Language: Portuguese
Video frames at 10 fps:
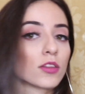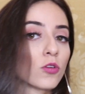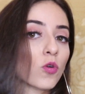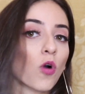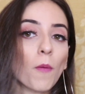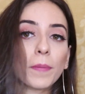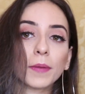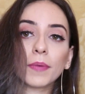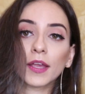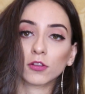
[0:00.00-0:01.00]
do
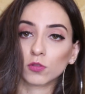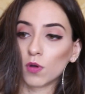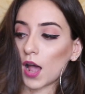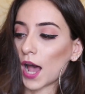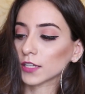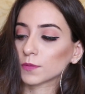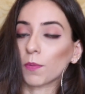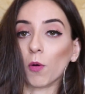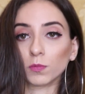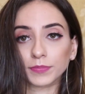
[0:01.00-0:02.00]
comprimento às
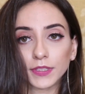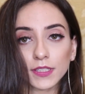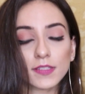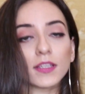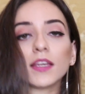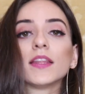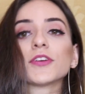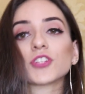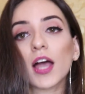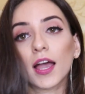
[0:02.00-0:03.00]
pontas e
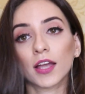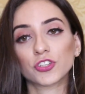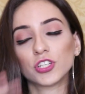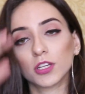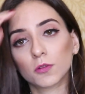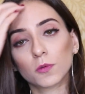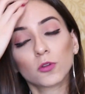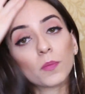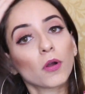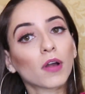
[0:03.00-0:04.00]
deixar agindo
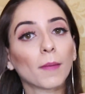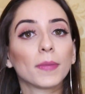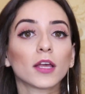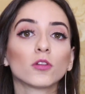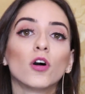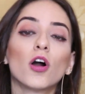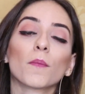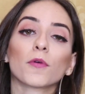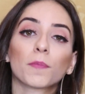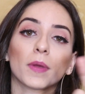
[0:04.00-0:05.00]
no meu cabelo
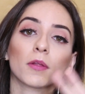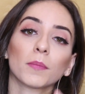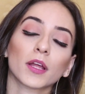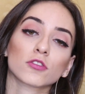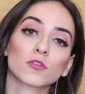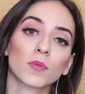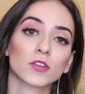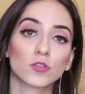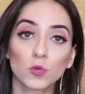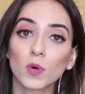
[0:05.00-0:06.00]
por pelo menos
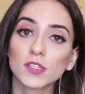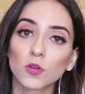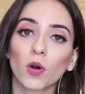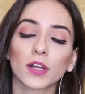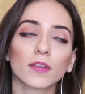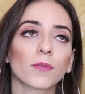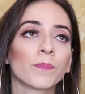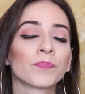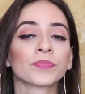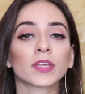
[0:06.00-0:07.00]
umas duas horas.
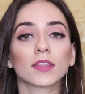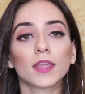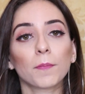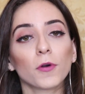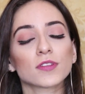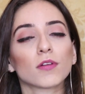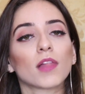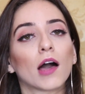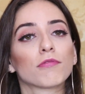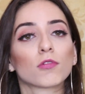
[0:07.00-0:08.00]
Depois
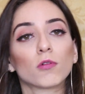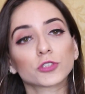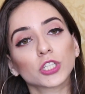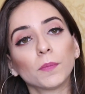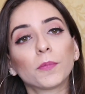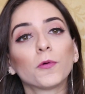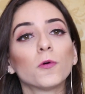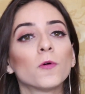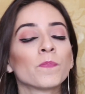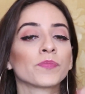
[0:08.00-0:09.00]
eu lavo com
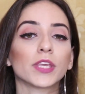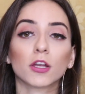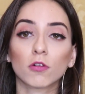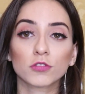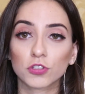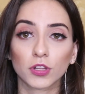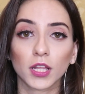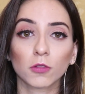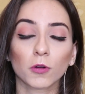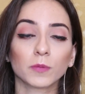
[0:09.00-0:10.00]
shampoo e
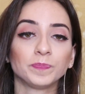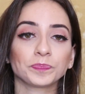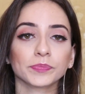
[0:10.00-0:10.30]
condicionador.